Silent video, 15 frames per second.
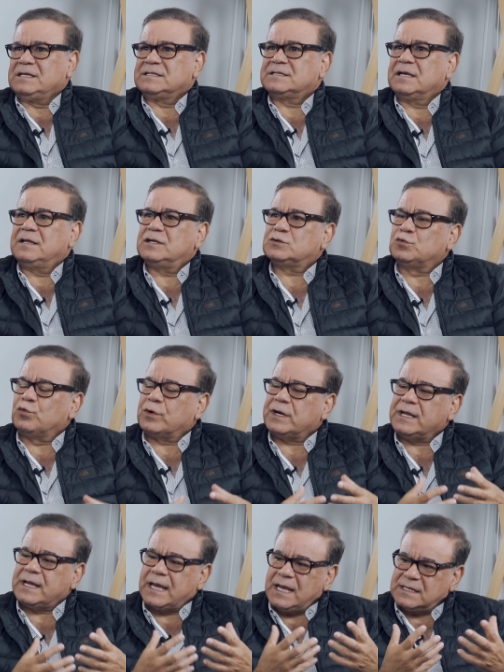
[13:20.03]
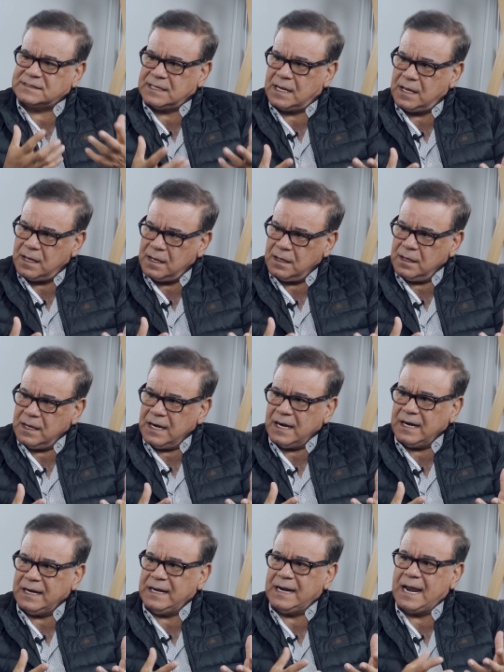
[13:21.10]
sé de su riqueza
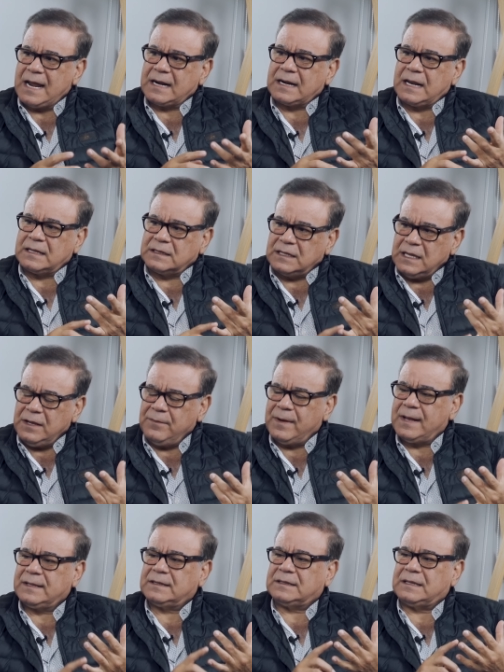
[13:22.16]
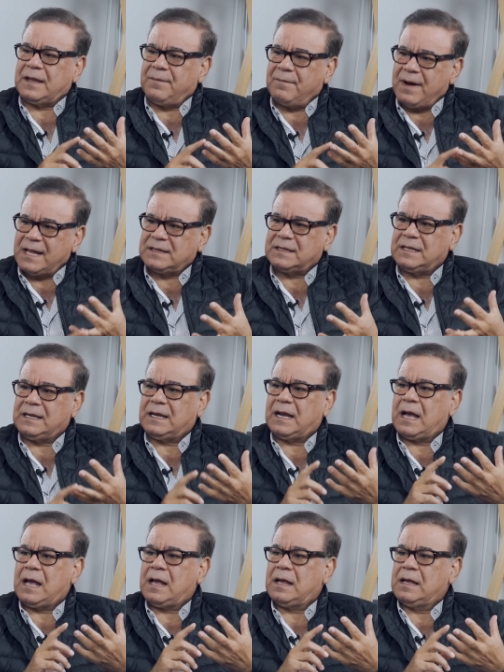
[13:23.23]
narrativa,
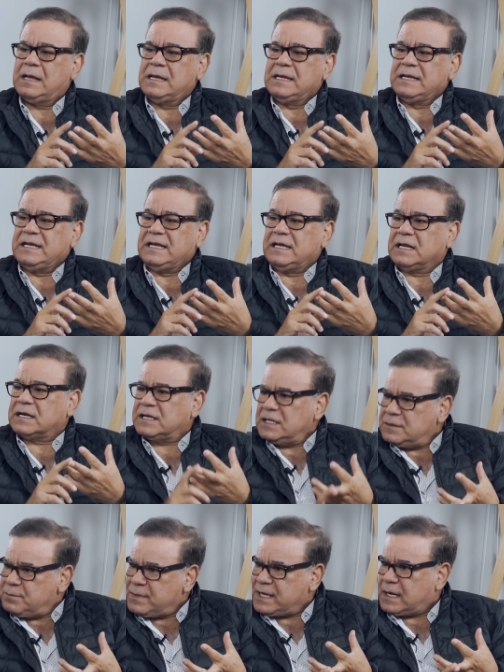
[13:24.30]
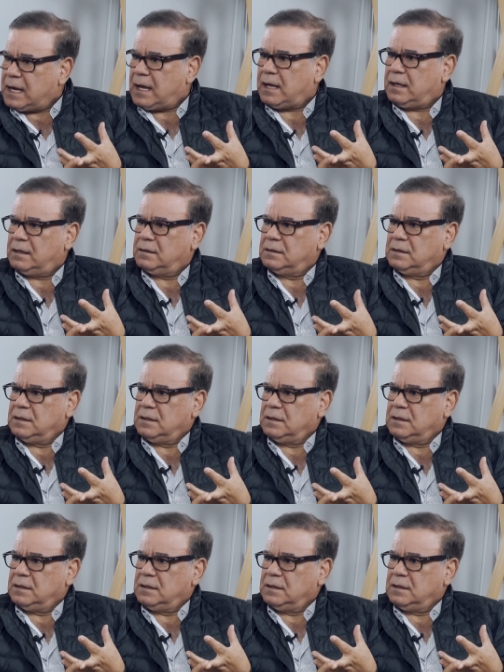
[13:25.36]
temática y rítmica.